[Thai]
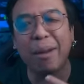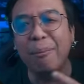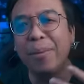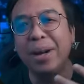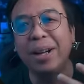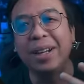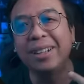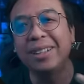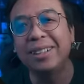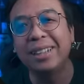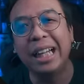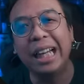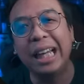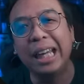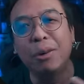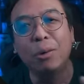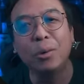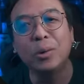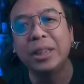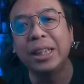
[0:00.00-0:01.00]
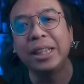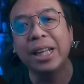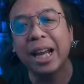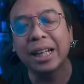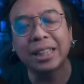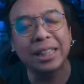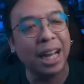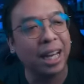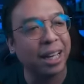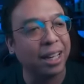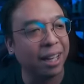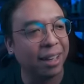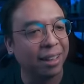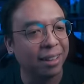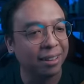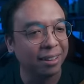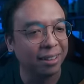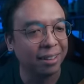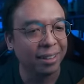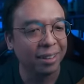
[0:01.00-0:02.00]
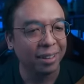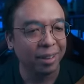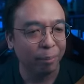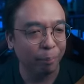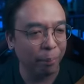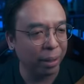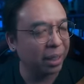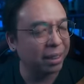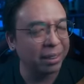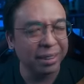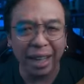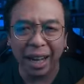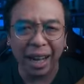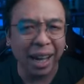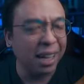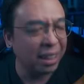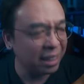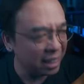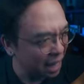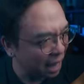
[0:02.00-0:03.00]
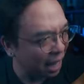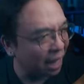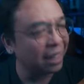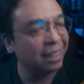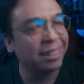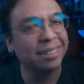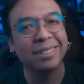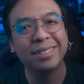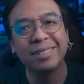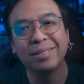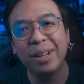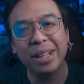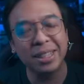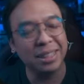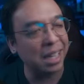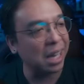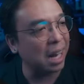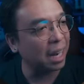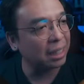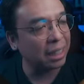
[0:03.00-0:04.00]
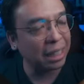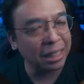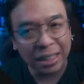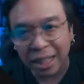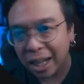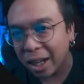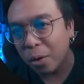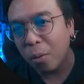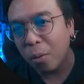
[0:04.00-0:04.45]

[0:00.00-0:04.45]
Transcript: ถ้ามึงหิวซีนแอคชั่นอ่ะ มันคือเออเนี่ย แม่งซีนแอคชั่น เยอะ